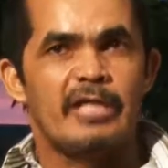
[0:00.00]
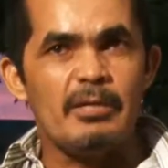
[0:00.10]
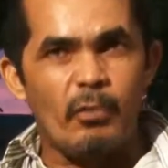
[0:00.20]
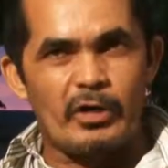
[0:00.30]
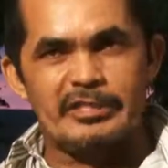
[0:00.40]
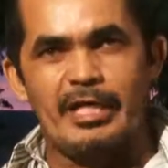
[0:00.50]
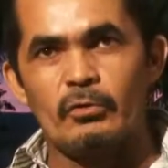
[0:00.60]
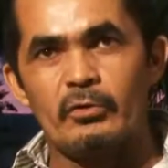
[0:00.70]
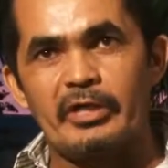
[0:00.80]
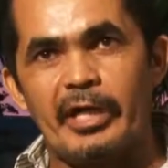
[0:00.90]
Quem mora de
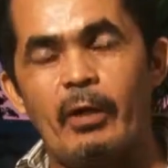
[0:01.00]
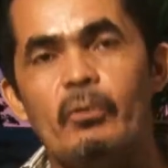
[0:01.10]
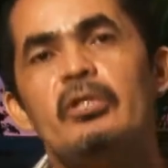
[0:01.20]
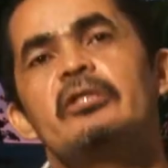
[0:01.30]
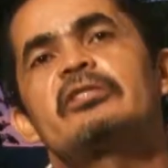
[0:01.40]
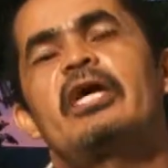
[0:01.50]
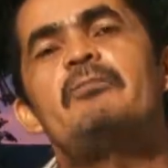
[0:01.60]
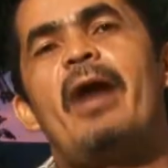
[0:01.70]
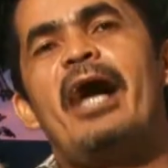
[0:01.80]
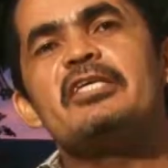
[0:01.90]
aluguel
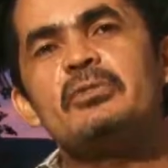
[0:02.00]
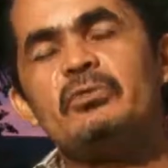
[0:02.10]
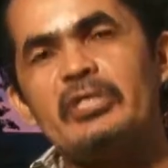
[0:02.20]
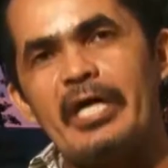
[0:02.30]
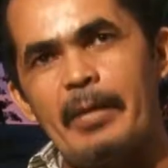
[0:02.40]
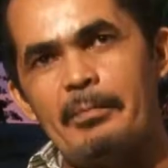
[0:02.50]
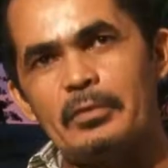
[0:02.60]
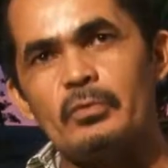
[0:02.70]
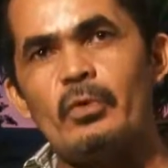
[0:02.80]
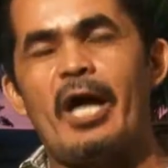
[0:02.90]
tem mais um
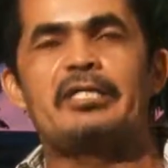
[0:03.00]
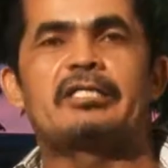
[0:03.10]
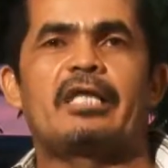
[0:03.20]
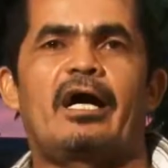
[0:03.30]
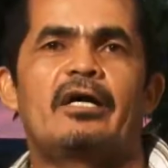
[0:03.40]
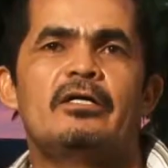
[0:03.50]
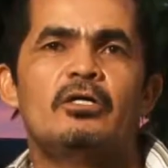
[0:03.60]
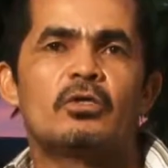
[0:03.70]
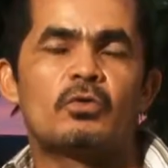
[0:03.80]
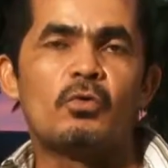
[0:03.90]
débito a quitar.
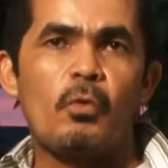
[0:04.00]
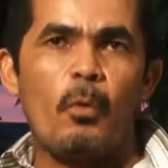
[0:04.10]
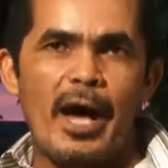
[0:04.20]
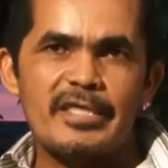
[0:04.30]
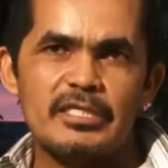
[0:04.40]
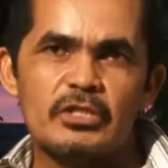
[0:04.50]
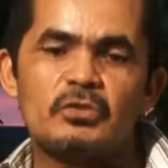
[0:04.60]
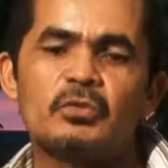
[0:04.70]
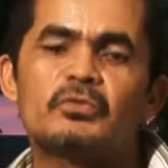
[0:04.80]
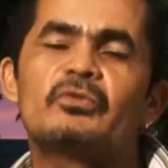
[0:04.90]
Com quase
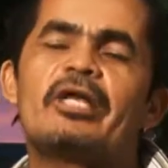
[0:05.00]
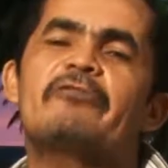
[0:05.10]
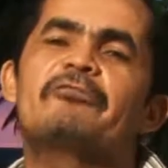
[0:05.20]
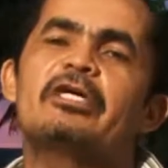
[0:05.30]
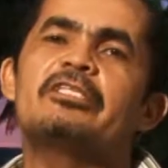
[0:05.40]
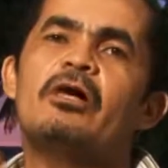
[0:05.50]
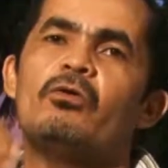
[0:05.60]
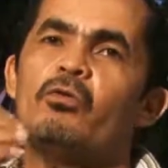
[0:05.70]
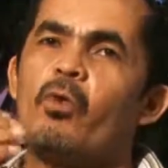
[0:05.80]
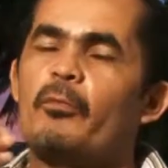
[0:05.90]
tudo na
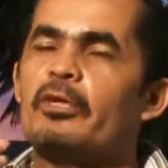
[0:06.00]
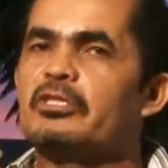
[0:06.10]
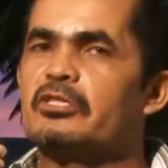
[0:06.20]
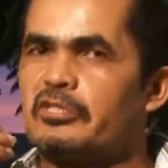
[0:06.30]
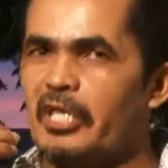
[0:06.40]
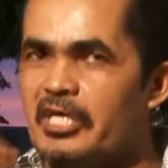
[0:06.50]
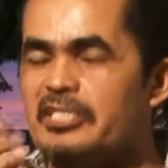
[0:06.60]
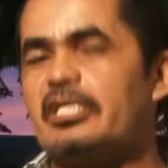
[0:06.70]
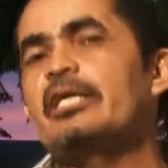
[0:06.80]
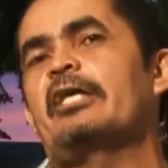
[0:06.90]
vida, o homem
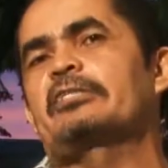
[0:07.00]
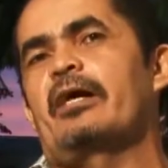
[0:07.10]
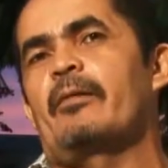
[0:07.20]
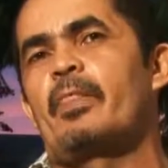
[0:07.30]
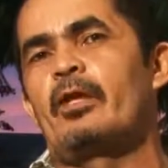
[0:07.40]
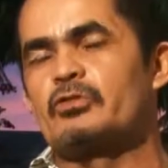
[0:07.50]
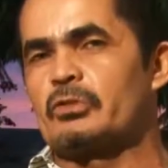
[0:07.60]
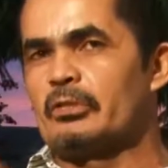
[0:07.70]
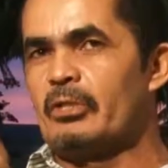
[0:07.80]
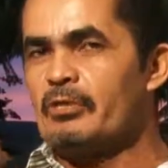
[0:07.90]
tem que gastar.
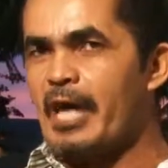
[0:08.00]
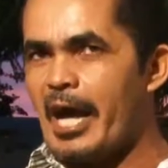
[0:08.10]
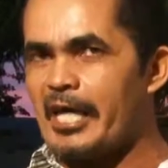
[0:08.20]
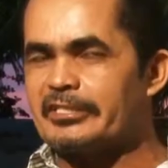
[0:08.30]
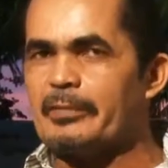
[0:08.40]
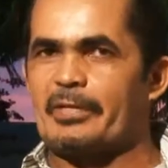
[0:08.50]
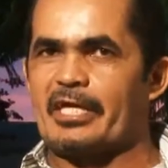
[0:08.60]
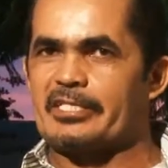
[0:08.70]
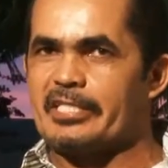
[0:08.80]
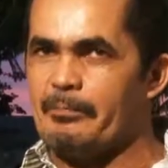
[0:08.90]
Só não gasta
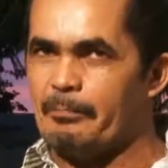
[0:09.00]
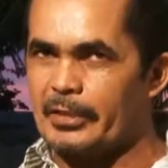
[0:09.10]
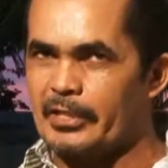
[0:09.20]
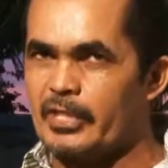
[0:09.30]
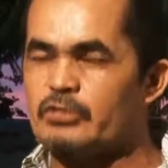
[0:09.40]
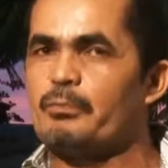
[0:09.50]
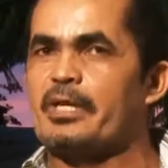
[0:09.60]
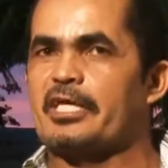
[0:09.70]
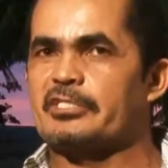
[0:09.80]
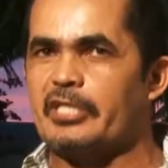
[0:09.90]
para ser preso,
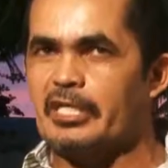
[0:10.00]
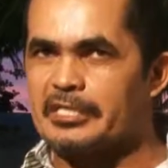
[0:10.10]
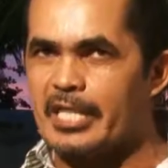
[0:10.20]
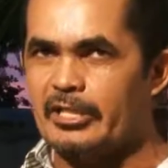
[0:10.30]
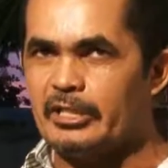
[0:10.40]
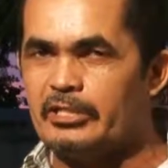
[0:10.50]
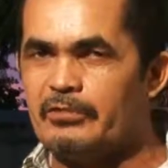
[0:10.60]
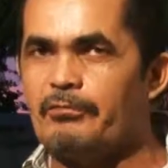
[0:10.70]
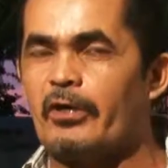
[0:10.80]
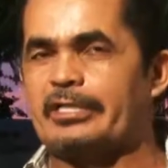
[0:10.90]
para ser
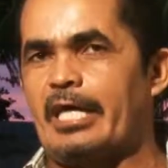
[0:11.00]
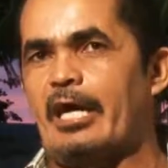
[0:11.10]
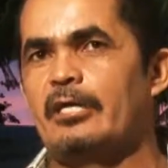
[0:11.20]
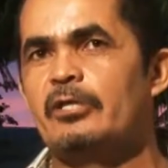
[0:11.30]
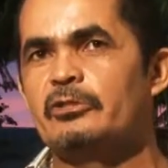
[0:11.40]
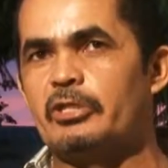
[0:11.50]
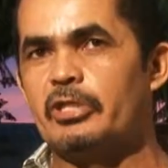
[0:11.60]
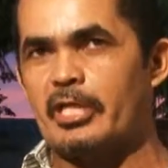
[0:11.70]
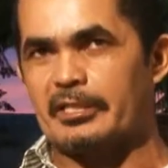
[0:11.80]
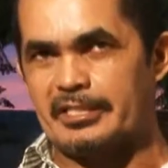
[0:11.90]
traído e votar.
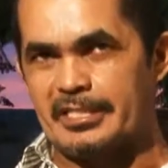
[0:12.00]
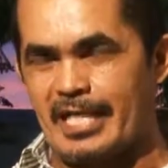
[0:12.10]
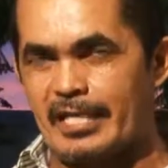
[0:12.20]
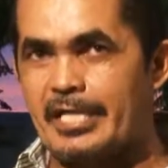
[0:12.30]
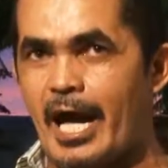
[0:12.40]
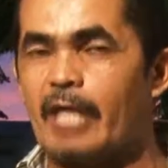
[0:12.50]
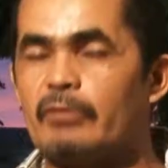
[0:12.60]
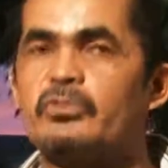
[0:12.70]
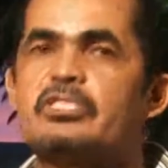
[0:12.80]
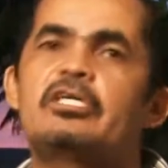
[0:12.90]
Tirando esses
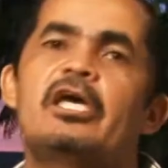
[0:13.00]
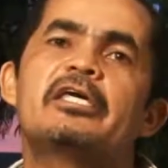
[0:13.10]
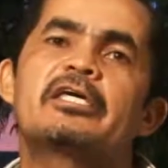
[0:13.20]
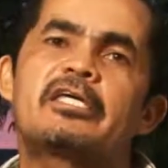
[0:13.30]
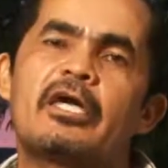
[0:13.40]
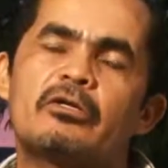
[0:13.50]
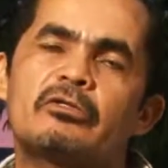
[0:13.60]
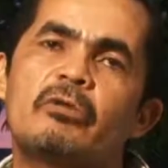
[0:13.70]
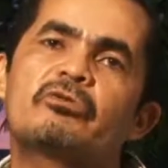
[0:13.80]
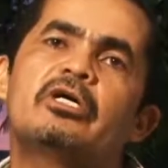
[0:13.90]
aliados, que ele
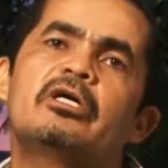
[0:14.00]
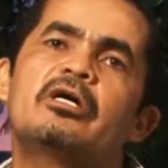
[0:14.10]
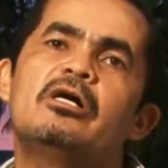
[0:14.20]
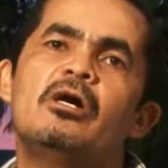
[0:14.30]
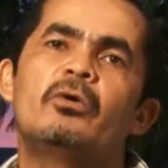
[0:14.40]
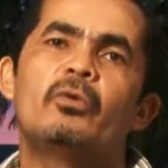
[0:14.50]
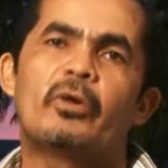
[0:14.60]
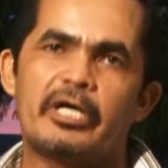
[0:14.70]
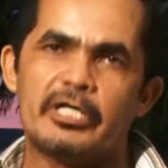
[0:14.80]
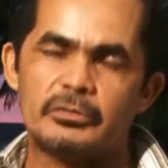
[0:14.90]
queira ou não queira,
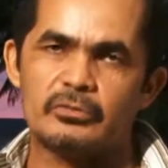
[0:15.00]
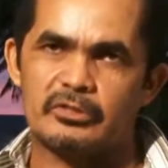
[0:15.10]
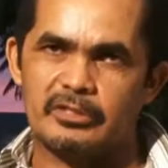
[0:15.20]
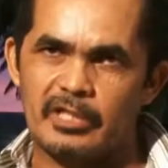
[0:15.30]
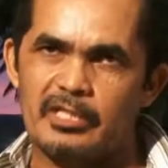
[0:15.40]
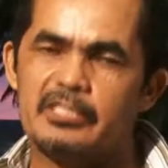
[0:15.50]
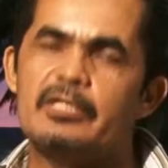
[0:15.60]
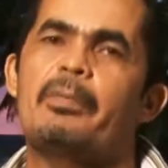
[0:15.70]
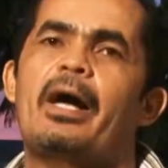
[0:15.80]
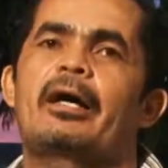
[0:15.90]
o resto tem
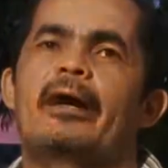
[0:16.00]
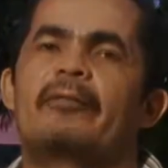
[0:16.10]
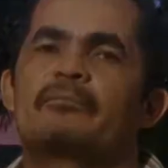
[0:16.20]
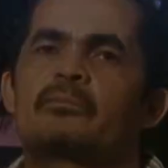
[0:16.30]
que pagar.